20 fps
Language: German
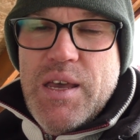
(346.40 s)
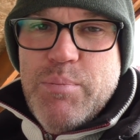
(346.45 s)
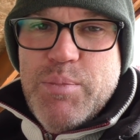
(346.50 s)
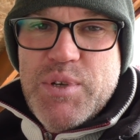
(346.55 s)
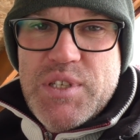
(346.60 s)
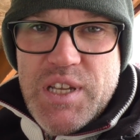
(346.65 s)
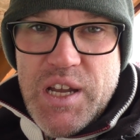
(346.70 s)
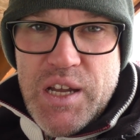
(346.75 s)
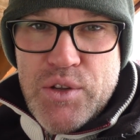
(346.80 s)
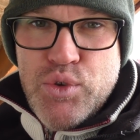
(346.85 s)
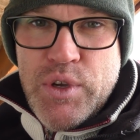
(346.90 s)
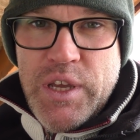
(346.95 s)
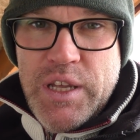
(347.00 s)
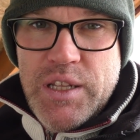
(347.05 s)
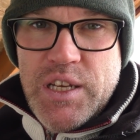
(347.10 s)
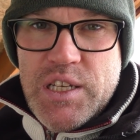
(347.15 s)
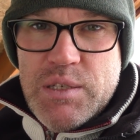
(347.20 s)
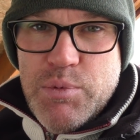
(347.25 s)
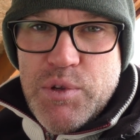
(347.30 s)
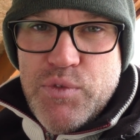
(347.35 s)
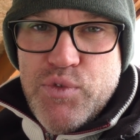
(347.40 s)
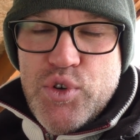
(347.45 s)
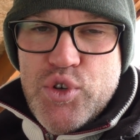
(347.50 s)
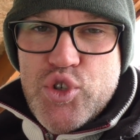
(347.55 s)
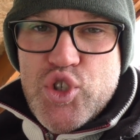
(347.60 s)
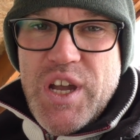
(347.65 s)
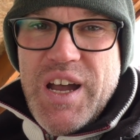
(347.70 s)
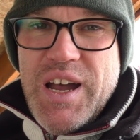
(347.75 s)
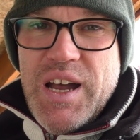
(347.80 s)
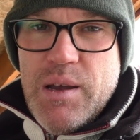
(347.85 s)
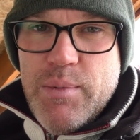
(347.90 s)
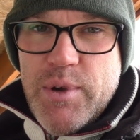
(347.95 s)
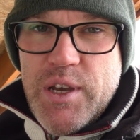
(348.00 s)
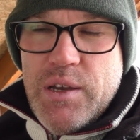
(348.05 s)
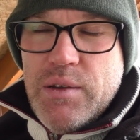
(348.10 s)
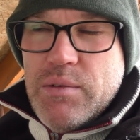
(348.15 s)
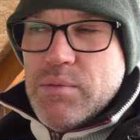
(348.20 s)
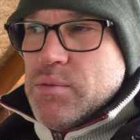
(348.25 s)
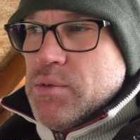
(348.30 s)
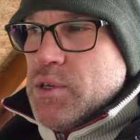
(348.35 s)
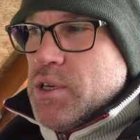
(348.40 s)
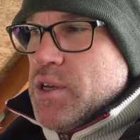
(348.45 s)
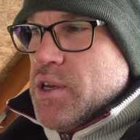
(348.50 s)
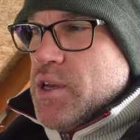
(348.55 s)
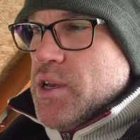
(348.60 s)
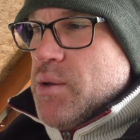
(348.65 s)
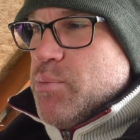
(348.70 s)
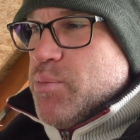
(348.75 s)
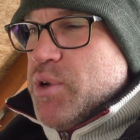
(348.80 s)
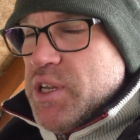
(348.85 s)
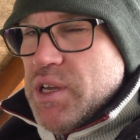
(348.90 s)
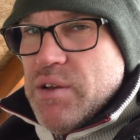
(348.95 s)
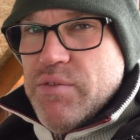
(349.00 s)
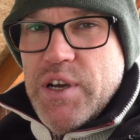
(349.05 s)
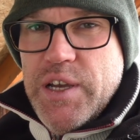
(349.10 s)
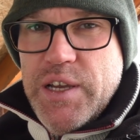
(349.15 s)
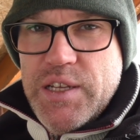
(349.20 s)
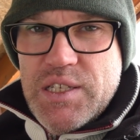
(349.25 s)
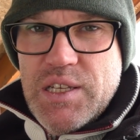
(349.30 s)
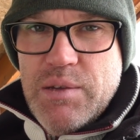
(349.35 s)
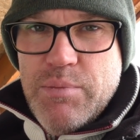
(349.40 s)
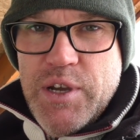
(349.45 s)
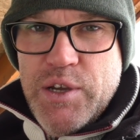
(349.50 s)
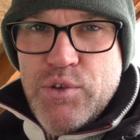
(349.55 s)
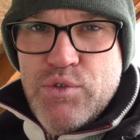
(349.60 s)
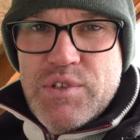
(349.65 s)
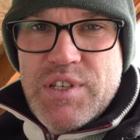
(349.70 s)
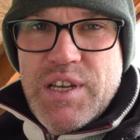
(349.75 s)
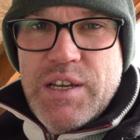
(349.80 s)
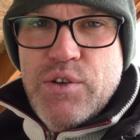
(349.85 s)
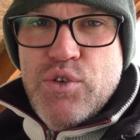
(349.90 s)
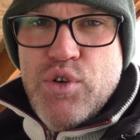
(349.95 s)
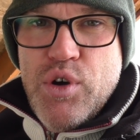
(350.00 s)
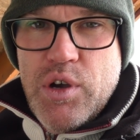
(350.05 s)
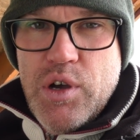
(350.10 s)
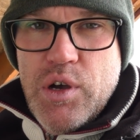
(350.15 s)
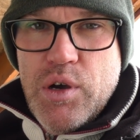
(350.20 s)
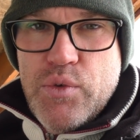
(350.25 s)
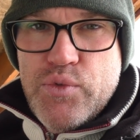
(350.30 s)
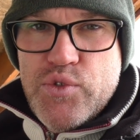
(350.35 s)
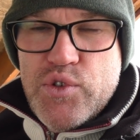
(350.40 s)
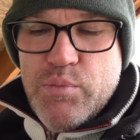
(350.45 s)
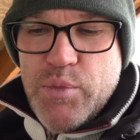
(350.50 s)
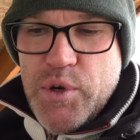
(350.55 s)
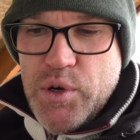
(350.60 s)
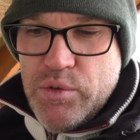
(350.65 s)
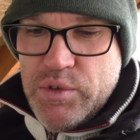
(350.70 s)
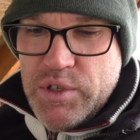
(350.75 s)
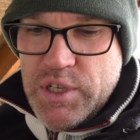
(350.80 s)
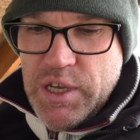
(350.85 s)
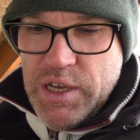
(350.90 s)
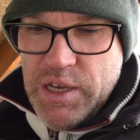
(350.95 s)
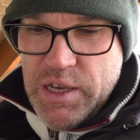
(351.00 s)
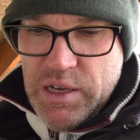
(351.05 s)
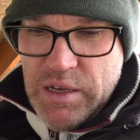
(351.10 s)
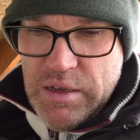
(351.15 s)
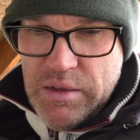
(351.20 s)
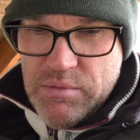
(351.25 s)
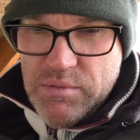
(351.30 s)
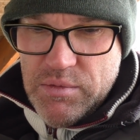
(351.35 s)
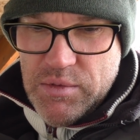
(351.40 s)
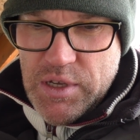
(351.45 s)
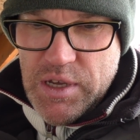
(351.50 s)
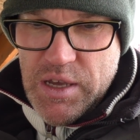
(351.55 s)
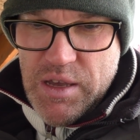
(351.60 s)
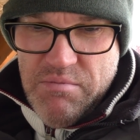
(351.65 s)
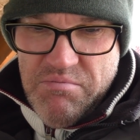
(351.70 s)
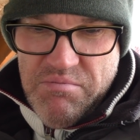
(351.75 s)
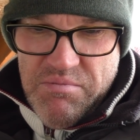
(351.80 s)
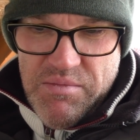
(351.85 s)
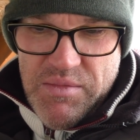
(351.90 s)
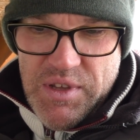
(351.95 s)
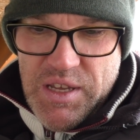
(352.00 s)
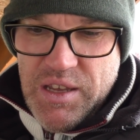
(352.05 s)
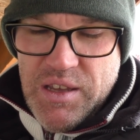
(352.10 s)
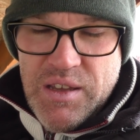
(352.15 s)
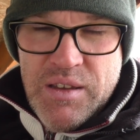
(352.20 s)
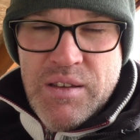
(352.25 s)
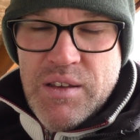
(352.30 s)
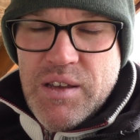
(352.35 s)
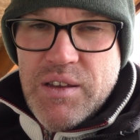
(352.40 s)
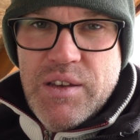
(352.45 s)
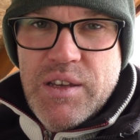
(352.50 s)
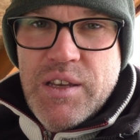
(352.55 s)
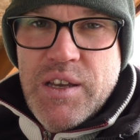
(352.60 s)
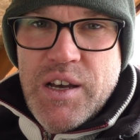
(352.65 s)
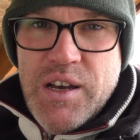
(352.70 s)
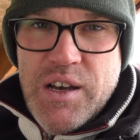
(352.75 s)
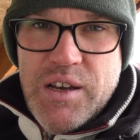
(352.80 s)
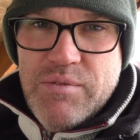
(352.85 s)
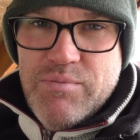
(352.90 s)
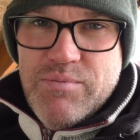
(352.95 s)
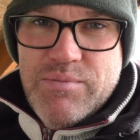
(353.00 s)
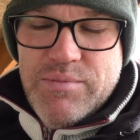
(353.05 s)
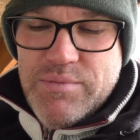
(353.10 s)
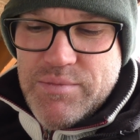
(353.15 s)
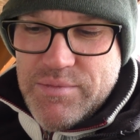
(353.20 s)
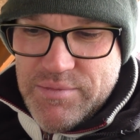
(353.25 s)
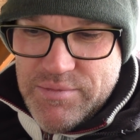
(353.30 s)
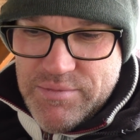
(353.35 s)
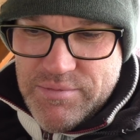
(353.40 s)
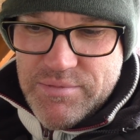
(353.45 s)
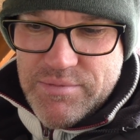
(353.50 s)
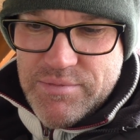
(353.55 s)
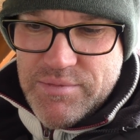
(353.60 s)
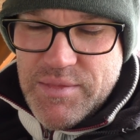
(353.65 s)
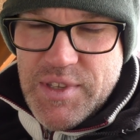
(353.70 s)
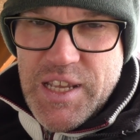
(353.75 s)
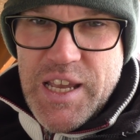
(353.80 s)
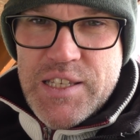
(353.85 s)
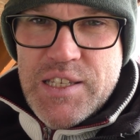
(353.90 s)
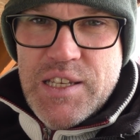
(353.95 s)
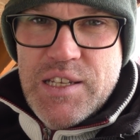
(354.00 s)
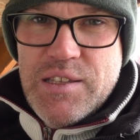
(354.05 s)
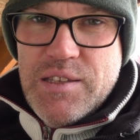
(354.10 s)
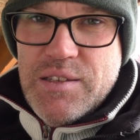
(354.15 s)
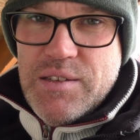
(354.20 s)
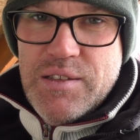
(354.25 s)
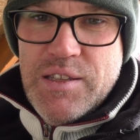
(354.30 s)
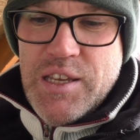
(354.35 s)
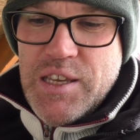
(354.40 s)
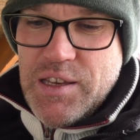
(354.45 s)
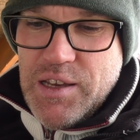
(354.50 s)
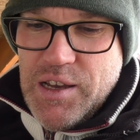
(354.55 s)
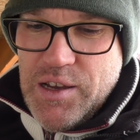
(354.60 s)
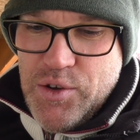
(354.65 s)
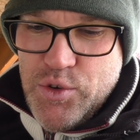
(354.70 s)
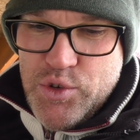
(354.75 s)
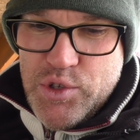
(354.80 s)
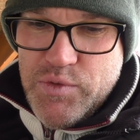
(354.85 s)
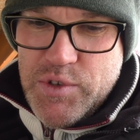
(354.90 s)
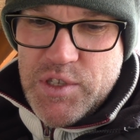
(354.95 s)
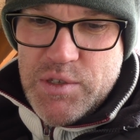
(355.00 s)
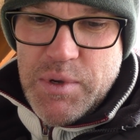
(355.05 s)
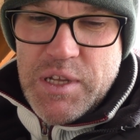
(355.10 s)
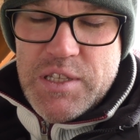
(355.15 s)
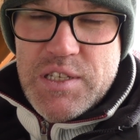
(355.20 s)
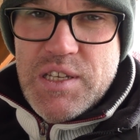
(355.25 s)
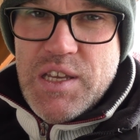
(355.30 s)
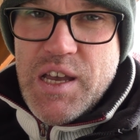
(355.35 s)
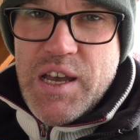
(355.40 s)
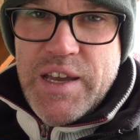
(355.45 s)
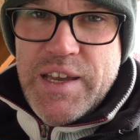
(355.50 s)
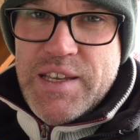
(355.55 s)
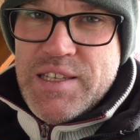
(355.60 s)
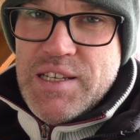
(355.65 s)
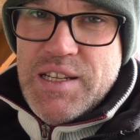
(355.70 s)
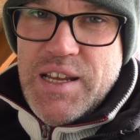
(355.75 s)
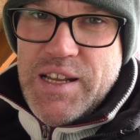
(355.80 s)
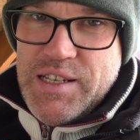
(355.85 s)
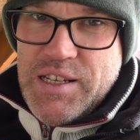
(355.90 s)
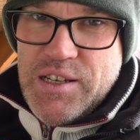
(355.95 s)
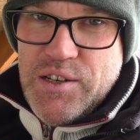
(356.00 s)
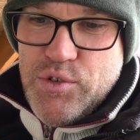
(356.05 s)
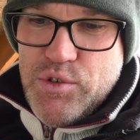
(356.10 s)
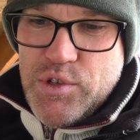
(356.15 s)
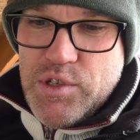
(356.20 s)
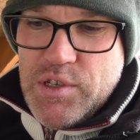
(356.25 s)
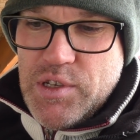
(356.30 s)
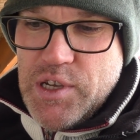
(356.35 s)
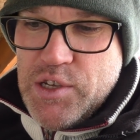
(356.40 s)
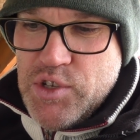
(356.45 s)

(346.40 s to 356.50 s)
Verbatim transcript: Bis dato ging nichts mit Fisch, aber Peter war jetzt der Meinung, seinen Kocher aufzubauen, der, ja, er sieht nicht aus wie 20 Jahre, er sieht älter aus.